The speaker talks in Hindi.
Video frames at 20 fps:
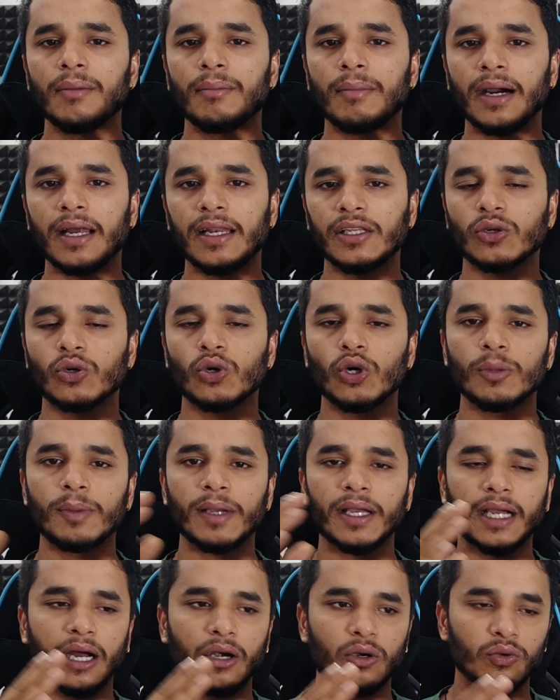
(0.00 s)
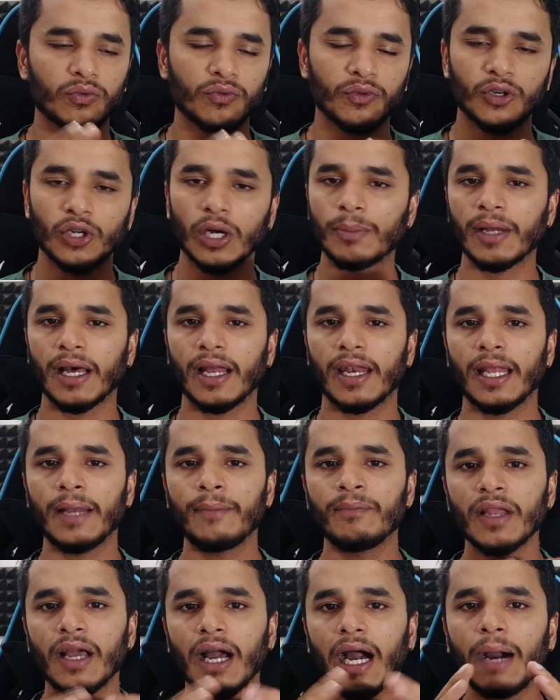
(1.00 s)
मान लीजिए कोई भी कार्टून वीडियो आप डालें
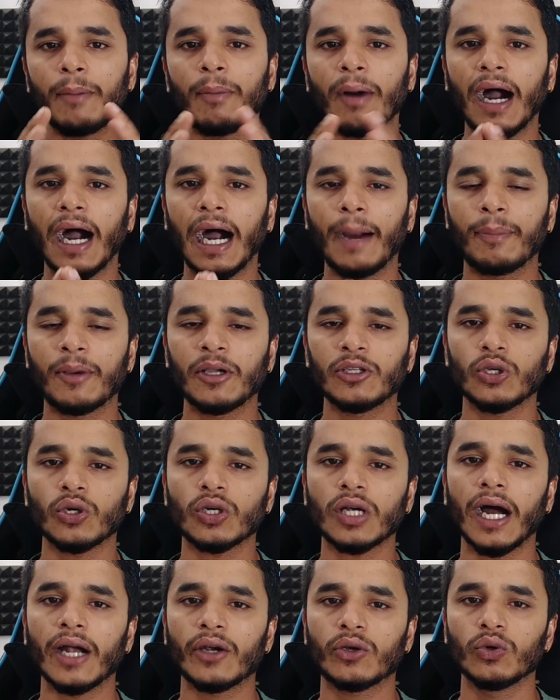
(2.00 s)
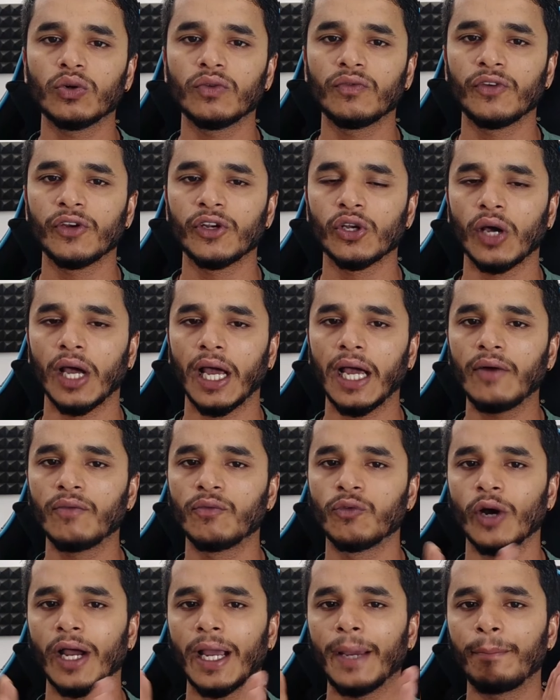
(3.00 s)
अब आपकी जो कार्टून वीडियो है
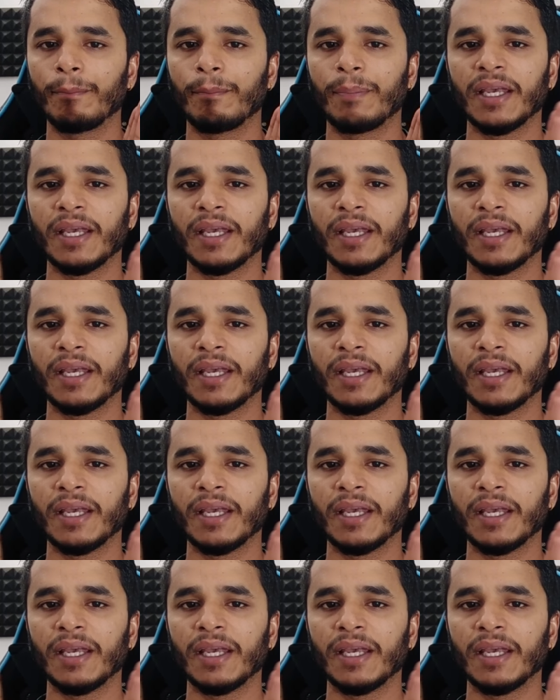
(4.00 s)
वो है